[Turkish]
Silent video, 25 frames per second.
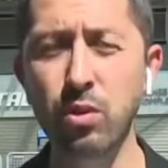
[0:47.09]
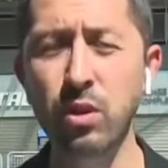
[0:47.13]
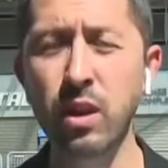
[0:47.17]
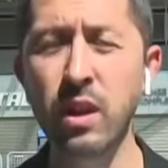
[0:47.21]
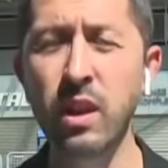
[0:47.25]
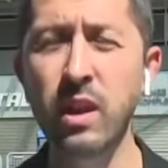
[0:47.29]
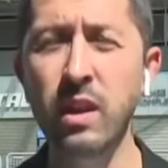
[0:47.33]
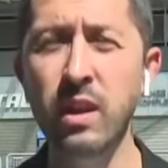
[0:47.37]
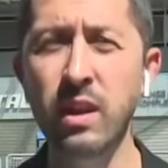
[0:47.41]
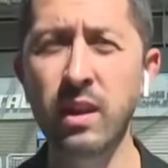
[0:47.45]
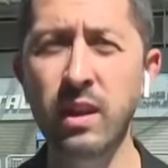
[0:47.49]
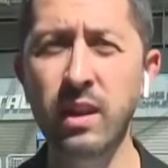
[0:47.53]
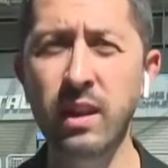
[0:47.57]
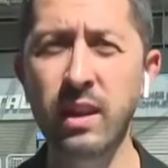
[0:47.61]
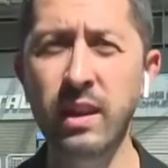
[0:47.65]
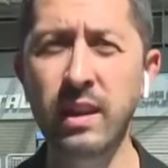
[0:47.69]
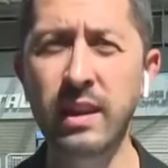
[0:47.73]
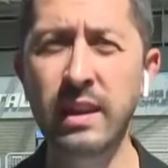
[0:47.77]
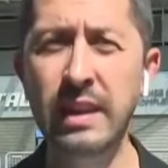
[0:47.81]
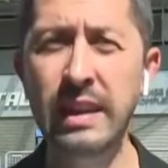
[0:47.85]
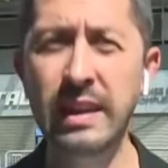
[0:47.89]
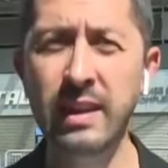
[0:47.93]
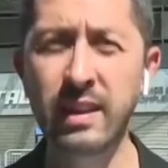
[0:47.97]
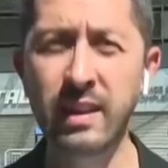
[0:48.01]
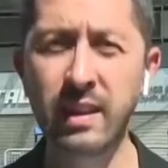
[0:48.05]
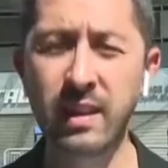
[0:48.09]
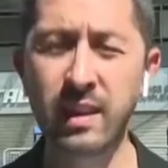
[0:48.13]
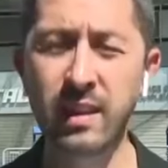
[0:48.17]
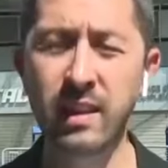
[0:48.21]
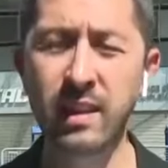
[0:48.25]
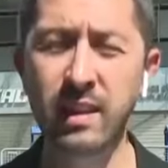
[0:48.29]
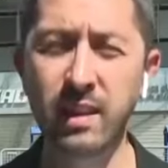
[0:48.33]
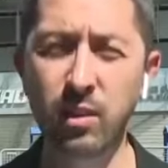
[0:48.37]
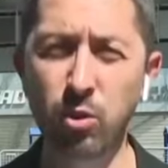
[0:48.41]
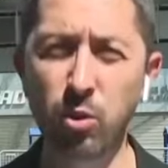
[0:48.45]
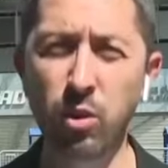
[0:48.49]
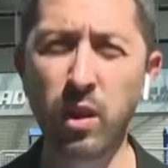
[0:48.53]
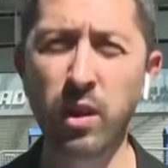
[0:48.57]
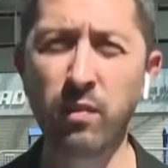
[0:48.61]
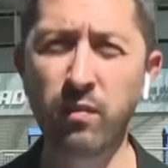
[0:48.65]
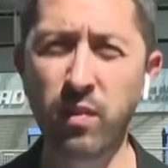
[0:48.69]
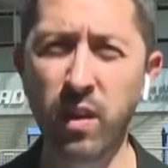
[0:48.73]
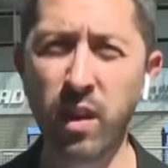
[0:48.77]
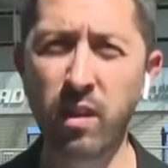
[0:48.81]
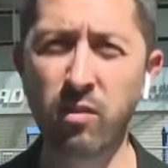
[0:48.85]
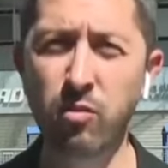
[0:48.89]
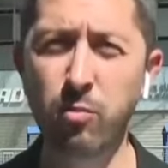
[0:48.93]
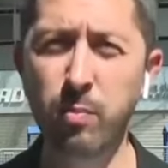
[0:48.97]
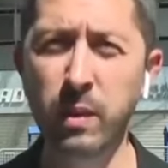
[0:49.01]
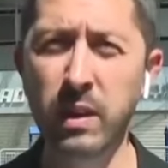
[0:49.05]
E, li- e, UEFA
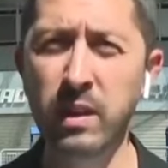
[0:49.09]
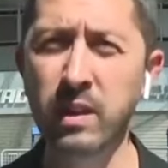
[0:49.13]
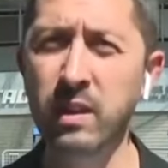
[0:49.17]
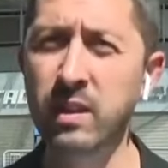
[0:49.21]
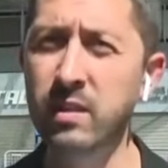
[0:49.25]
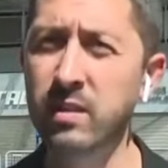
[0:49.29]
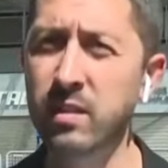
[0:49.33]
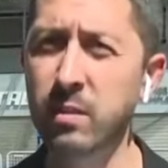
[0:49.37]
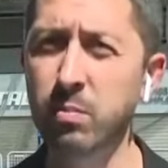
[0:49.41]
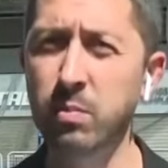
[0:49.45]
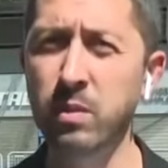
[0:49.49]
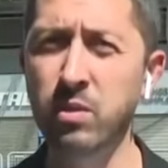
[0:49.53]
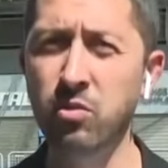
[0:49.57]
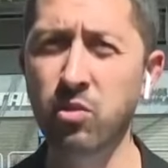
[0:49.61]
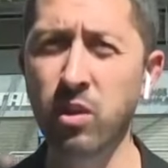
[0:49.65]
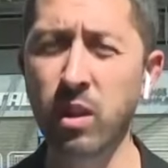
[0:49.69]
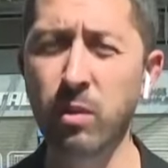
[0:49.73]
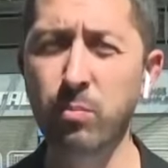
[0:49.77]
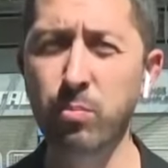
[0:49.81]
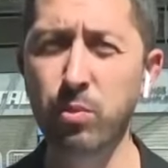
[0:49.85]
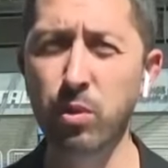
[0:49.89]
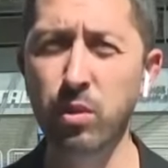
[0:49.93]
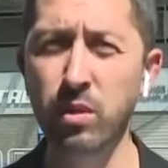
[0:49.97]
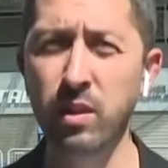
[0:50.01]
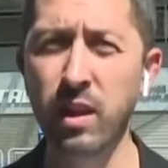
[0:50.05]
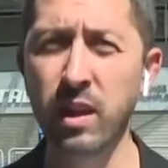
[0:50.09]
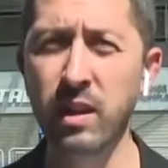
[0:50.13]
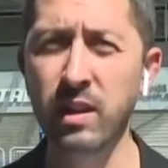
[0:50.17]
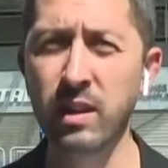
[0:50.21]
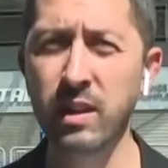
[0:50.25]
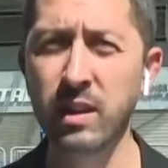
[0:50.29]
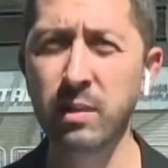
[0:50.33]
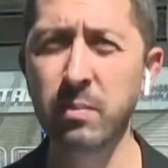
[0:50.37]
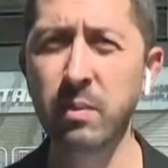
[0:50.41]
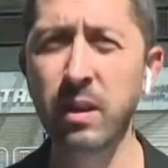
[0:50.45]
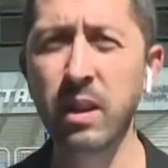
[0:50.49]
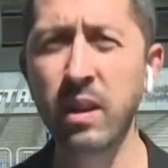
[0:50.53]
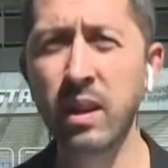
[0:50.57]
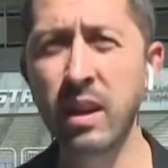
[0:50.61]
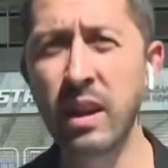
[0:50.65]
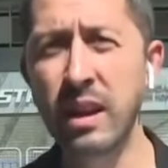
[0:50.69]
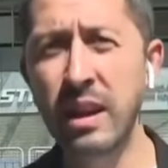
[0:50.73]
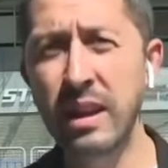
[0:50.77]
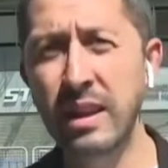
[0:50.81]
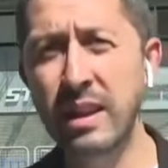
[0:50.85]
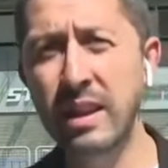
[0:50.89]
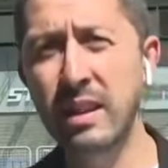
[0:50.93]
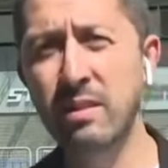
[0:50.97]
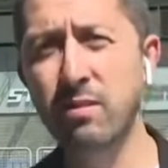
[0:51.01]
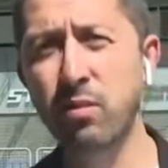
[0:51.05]
Avrupa Ligi tıpkı Şampiyonlar Ligi gibi lig
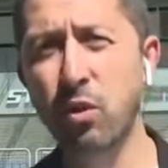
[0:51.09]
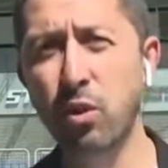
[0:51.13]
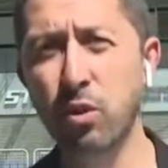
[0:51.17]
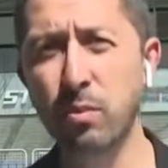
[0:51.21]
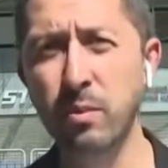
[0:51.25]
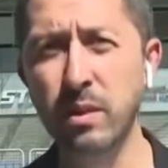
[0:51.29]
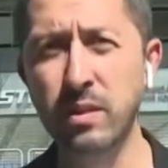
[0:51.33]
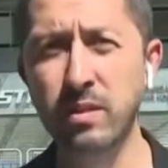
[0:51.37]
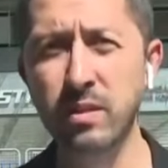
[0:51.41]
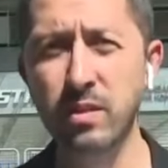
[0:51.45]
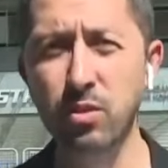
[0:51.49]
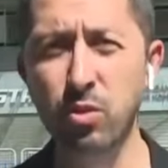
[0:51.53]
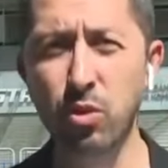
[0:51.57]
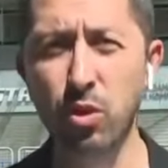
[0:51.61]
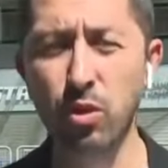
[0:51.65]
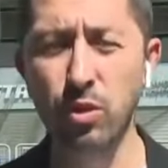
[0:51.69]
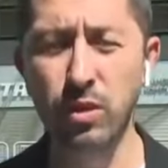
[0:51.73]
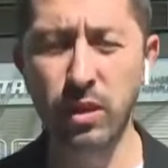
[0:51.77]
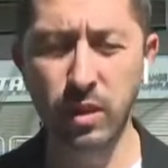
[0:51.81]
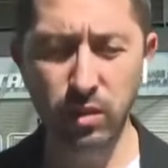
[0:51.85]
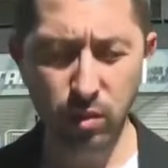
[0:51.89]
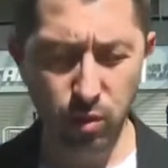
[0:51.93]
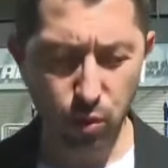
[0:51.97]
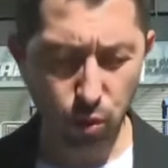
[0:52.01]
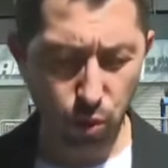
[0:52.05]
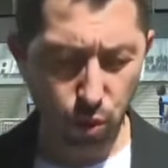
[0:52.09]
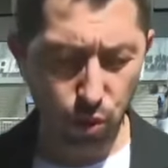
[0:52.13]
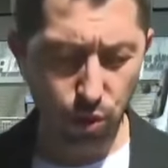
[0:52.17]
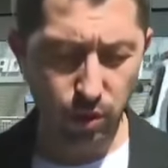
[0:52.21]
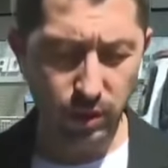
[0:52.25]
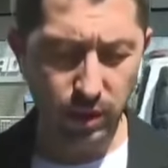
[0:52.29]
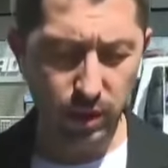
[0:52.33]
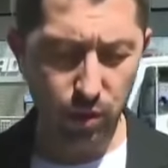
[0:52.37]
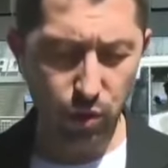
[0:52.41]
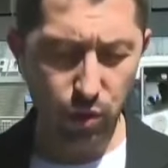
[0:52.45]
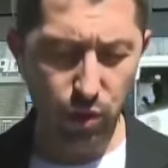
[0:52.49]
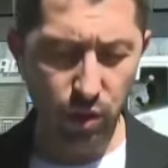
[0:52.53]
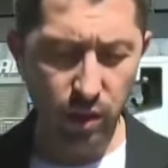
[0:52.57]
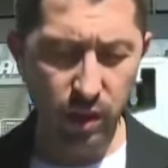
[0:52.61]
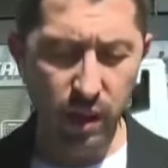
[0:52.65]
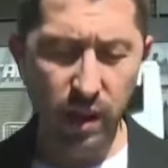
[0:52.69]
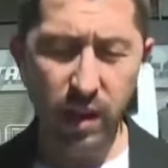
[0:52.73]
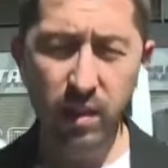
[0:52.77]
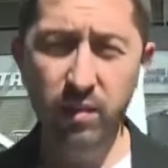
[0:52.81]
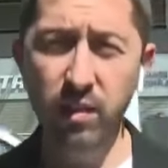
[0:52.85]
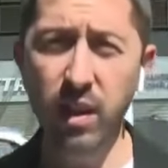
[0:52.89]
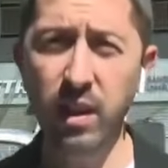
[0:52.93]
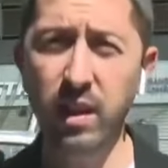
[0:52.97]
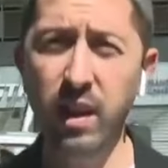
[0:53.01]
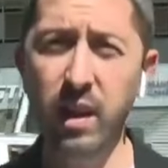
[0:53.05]
formatında oynan- oynanıyor.
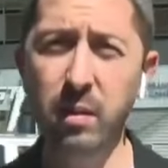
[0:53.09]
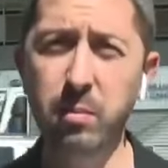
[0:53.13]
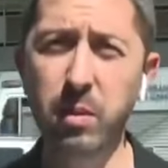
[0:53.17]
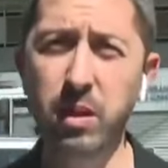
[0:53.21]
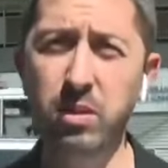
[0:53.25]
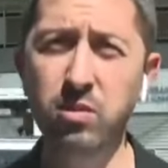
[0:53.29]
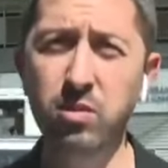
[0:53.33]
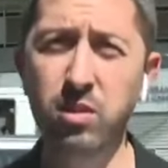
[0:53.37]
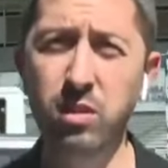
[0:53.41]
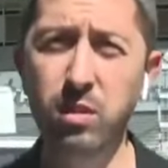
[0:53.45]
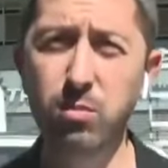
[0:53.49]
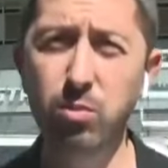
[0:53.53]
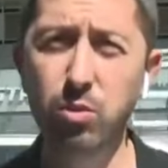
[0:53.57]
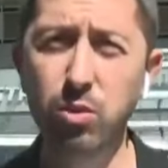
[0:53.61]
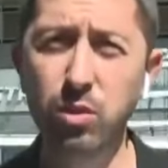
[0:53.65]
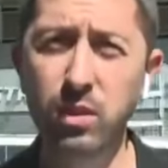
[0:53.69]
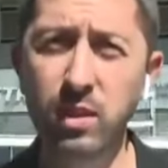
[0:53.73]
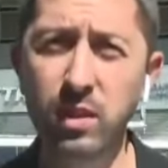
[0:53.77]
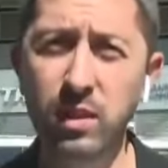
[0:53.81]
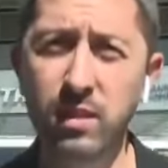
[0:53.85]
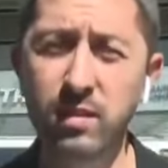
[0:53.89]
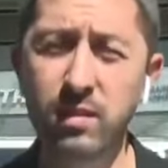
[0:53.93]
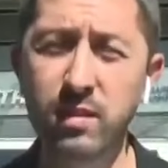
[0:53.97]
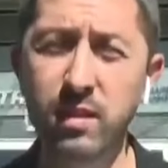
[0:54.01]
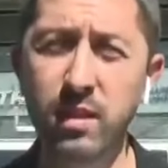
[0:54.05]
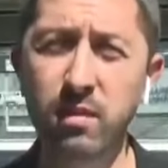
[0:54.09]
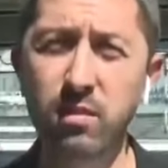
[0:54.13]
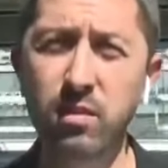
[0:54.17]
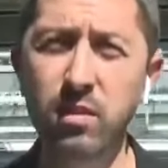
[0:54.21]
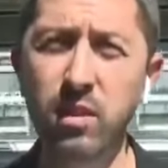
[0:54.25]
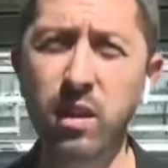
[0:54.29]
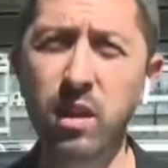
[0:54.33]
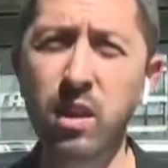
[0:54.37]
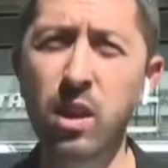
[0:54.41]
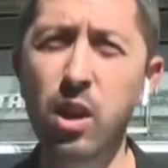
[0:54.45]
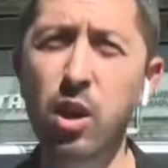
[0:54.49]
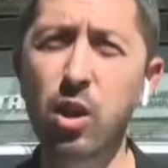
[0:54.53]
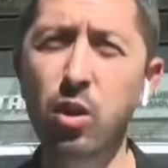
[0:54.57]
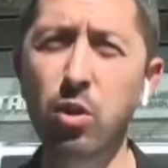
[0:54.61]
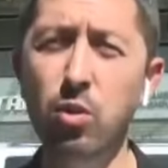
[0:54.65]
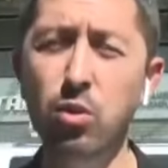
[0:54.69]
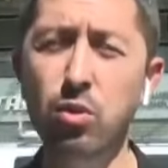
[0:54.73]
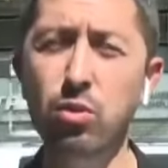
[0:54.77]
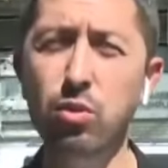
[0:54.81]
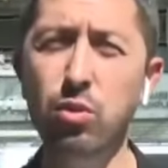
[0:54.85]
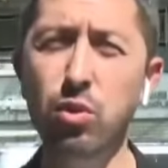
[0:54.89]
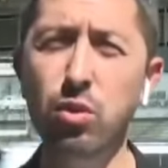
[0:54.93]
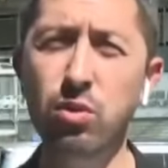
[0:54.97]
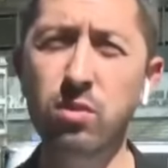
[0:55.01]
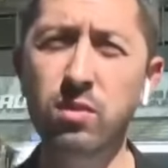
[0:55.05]
Fener Fenerbahçe'de bugün ilk sınavına Union
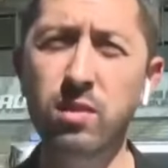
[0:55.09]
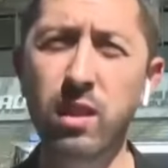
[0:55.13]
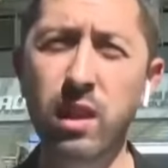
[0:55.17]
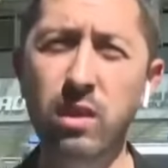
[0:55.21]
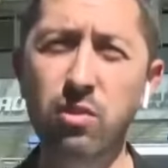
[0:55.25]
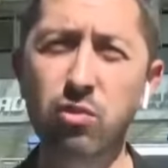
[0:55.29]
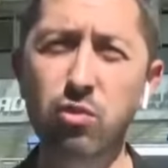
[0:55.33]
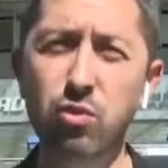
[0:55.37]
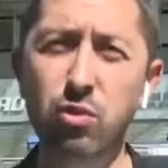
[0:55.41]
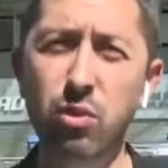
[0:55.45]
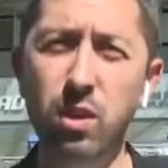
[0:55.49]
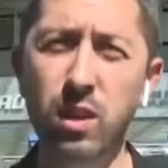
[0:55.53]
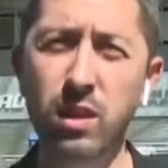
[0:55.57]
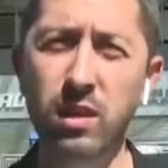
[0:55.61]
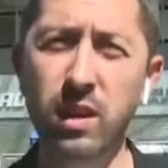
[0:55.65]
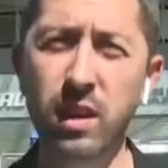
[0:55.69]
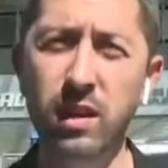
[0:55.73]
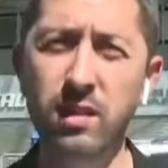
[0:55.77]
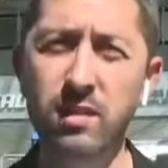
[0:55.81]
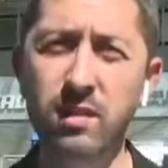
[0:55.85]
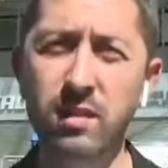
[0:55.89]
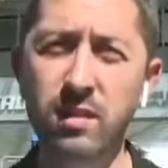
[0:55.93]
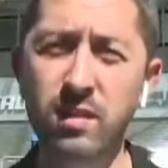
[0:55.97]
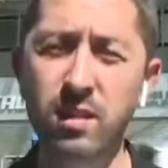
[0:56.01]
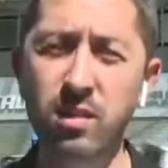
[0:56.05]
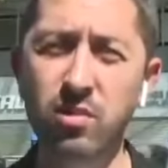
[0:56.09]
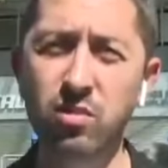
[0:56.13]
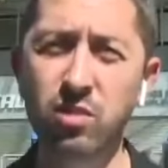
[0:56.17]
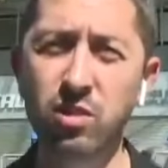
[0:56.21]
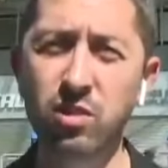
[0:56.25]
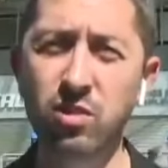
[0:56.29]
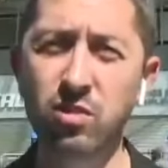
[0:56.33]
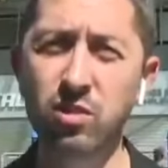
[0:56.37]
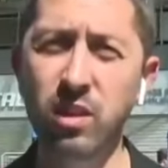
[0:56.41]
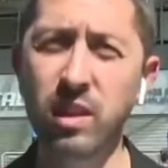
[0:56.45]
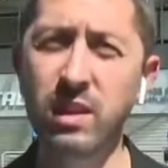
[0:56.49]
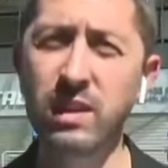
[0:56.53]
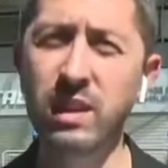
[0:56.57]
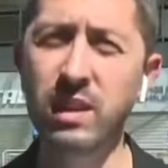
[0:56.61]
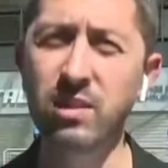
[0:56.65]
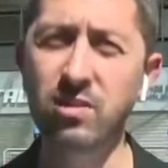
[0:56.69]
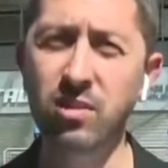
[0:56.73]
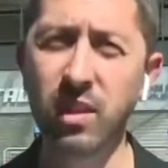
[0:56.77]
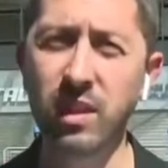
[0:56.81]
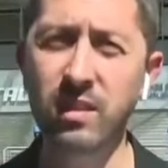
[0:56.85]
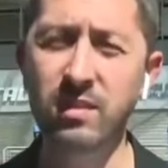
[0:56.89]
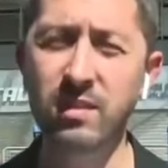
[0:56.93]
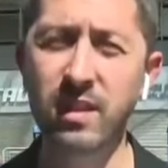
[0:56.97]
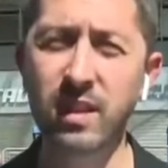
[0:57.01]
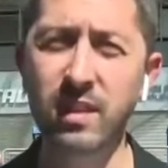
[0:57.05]
Saint-Gilloa karşısında çıkacak. Geçen
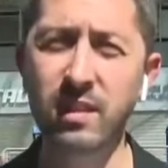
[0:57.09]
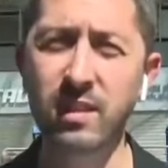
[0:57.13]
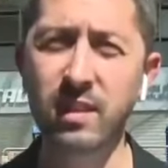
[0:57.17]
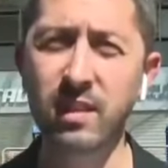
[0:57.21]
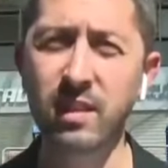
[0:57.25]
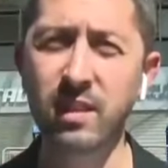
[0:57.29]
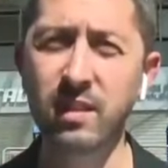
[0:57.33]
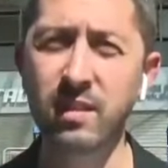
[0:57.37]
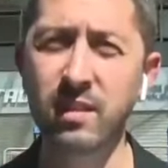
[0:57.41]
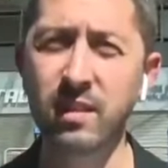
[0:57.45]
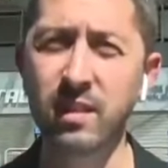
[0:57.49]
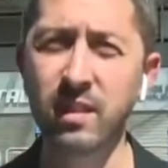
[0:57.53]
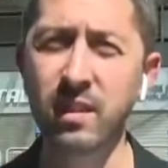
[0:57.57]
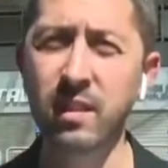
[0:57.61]
seneden hatırlayalım.